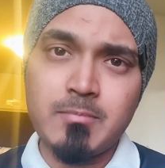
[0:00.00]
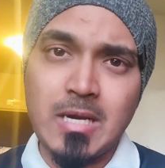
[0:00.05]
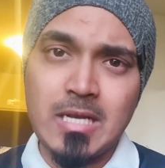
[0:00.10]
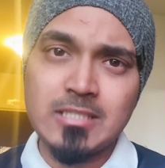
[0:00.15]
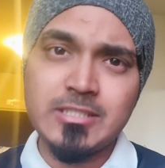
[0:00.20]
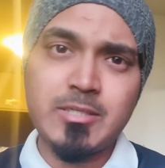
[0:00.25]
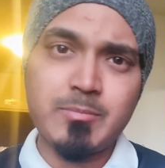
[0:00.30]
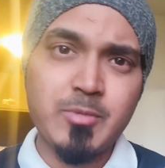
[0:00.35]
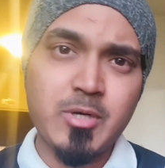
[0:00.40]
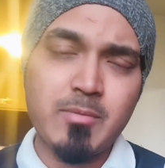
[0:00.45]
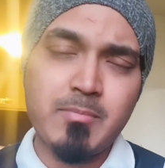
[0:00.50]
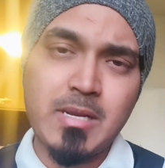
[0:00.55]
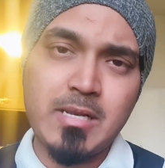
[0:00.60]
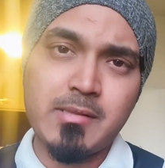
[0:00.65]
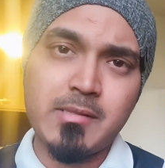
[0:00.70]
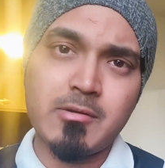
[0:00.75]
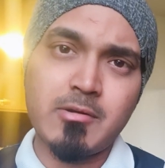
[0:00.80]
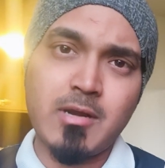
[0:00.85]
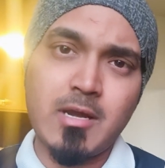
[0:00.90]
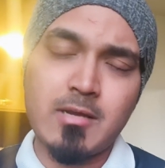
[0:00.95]
বাংলাদেশে আপনার
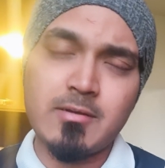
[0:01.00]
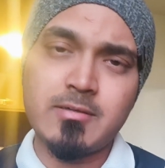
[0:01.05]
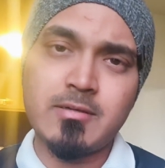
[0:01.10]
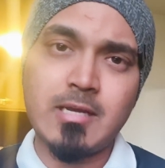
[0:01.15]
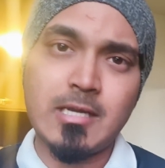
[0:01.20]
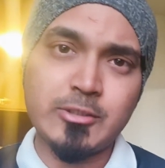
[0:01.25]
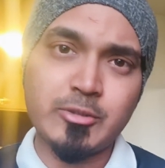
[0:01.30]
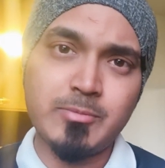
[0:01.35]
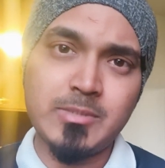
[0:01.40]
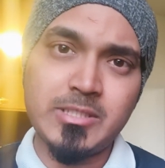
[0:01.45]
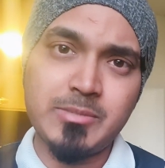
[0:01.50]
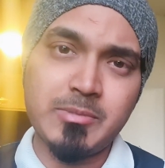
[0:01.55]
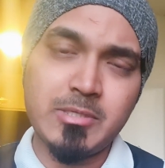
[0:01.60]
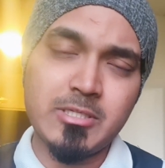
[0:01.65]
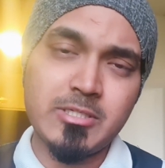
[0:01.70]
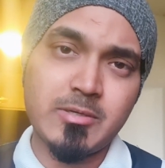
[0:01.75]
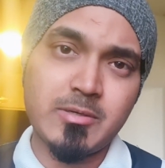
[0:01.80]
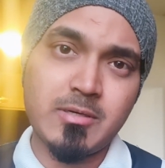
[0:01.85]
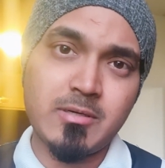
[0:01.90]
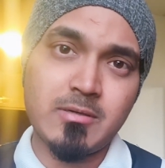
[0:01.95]
ম্যানসের হান্ড্রেড একশো বিশ
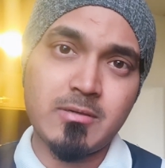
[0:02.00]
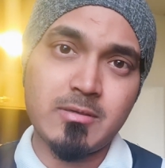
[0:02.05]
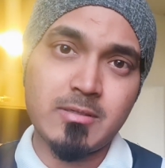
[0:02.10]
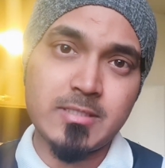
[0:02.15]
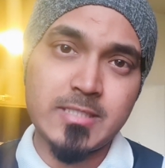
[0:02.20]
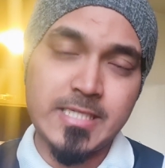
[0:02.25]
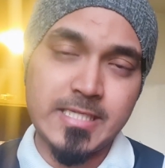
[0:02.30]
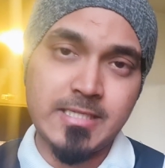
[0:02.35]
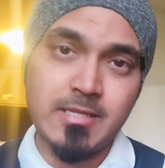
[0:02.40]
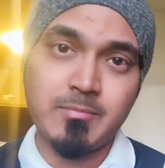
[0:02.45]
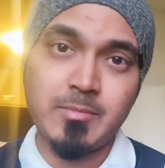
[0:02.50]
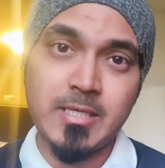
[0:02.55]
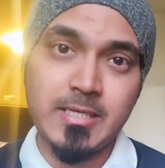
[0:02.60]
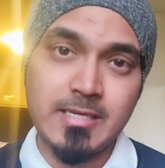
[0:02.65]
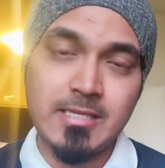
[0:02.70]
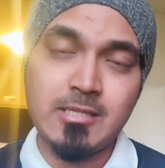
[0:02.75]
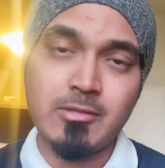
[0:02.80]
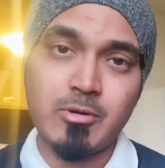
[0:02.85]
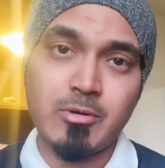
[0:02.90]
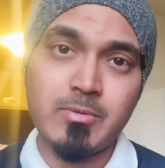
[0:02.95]
মিলিটার যেই দাম দিয়ে
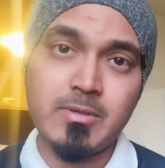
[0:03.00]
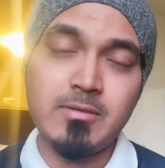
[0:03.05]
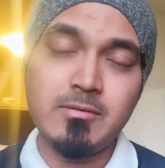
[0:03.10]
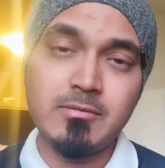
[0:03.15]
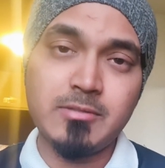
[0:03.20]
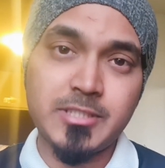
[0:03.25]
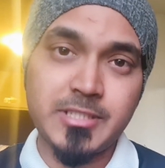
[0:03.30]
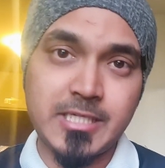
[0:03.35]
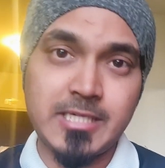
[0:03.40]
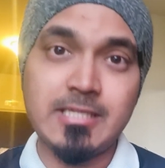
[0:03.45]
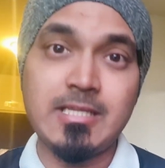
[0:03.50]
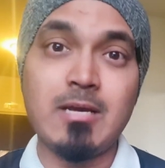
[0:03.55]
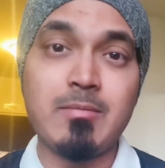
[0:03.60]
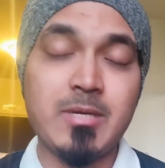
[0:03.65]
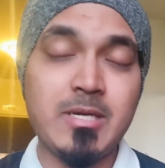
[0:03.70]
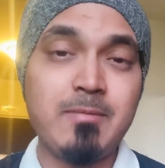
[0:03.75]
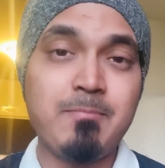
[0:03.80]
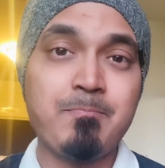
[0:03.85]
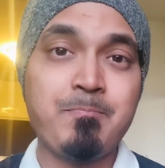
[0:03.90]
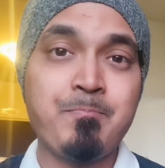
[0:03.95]
কিনতে পারবেন সেই
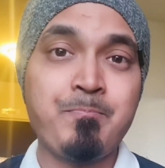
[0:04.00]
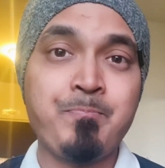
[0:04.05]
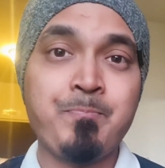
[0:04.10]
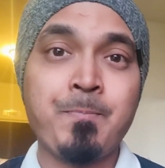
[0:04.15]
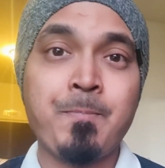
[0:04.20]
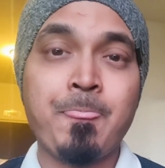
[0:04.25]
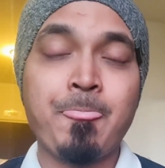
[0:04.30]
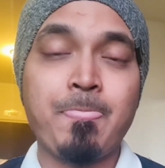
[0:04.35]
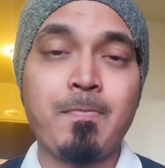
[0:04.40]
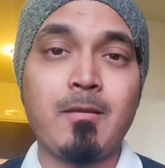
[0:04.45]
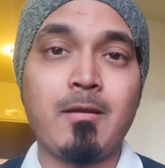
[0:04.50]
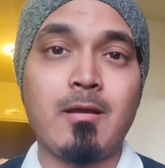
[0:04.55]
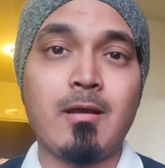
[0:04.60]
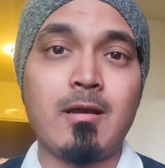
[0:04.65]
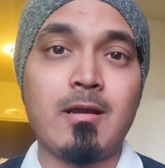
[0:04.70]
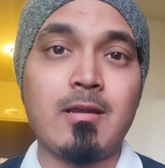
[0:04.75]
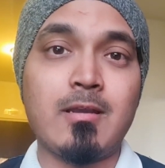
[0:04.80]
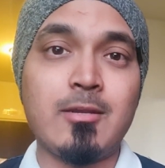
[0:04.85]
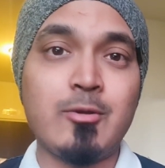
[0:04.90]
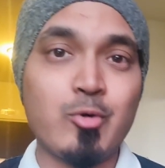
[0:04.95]
দামে
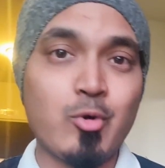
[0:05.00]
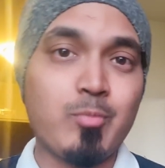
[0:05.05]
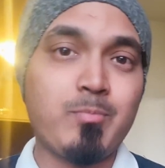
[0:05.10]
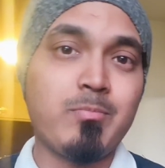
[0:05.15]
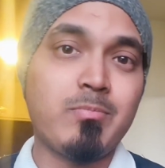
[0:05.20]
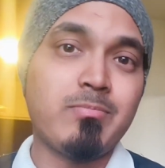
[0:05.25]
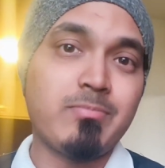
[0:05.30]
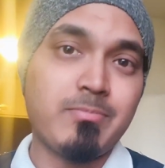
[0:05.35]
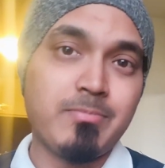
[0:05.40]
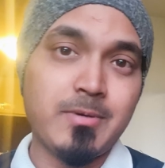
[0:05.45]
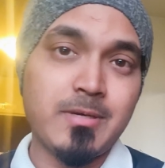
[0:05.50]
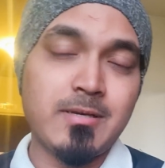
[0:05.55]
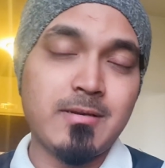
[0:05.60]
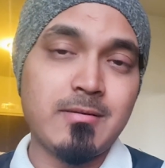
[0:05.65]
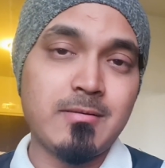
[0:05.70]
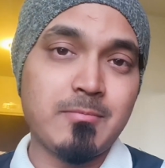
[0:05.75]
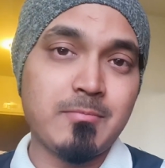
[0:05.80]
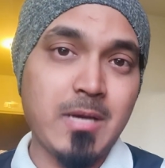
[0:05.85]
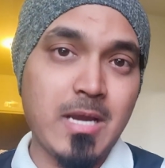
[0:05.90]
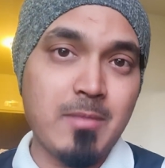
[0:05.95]
ইউরোপে
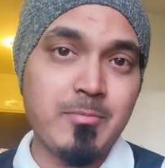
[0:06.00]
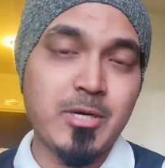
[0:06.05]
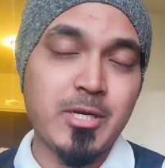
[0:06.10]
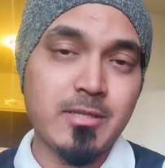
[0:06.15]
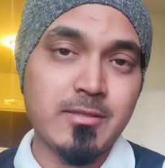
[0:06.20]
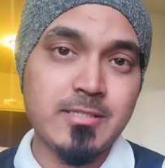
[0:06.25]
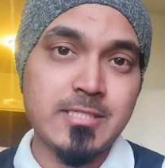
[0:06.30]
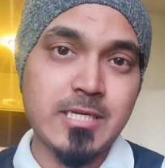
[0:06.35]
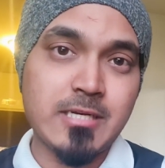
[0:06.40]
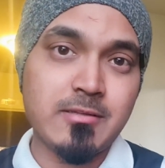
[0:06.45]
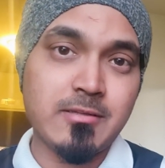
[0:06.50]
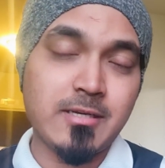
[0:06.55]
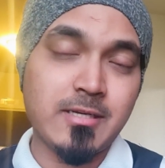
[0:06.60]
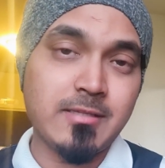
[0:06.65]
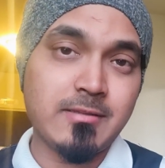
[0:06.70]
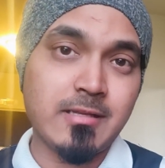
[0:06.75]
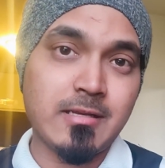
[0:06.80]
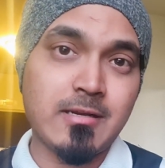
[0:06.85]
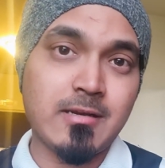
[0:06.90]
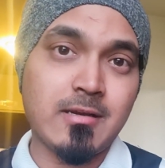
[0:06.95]
বা আমেরিকাতে যারা
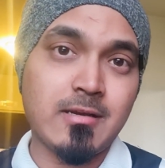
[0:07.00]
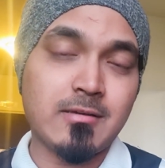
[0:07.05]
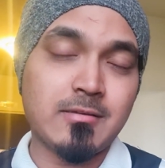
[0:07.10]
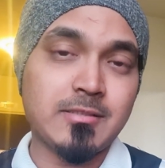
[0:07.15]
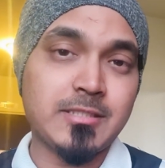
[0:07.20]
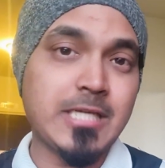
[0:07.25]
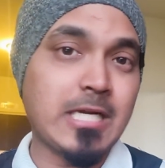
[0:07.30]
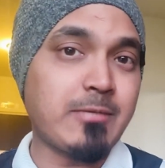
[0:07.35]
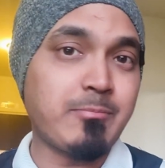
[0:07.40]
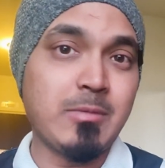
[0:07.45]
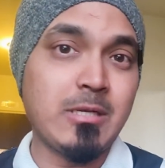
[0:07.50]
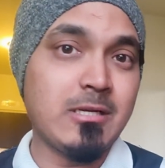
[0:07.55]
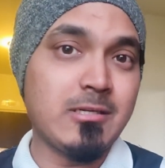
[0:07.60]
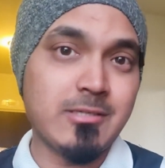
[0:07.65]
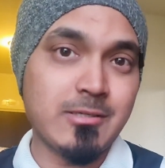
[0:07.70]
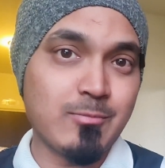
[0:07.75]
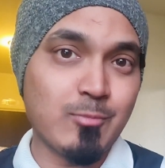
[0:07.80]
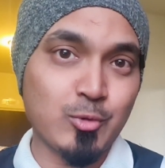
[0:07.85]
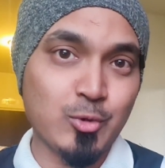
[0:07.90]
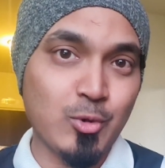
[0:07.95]
থাকে তারা ষাট
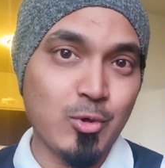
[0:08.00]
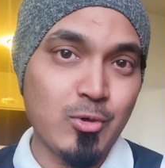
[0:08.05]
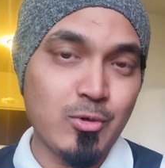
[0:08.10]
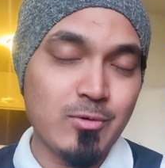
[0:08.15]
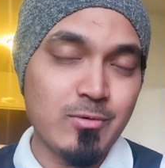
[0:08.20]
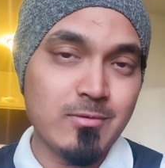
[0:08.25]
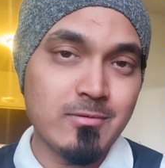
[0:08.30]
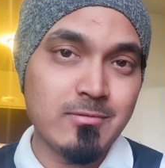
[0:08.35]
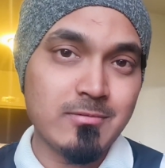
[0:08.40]
মিলিটার বোতলও